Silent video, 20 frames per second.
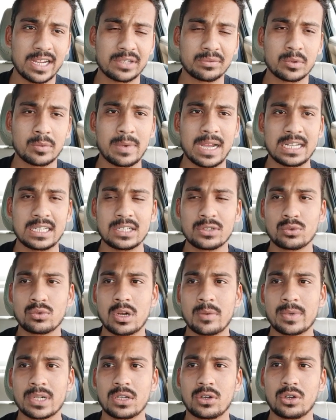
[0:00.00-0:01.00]
डिवाइस में माइनस
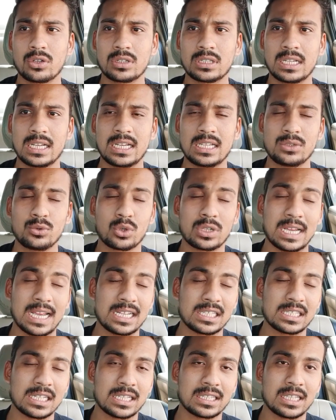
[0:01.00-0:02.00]
हुआ पड़ा होता है जो
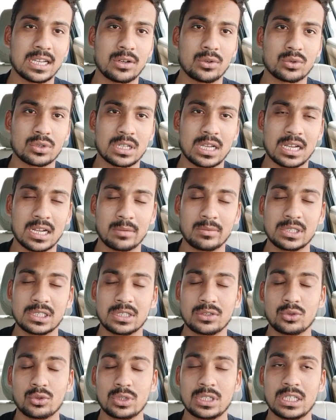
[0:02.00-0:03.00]
कैश आता है उसका
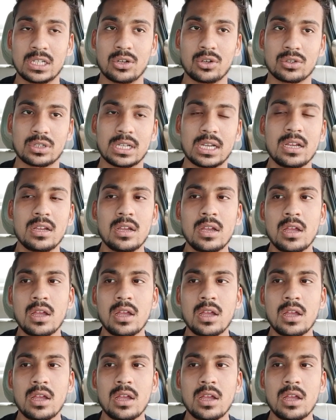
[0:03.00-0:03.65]
कमीशन जो देना होता है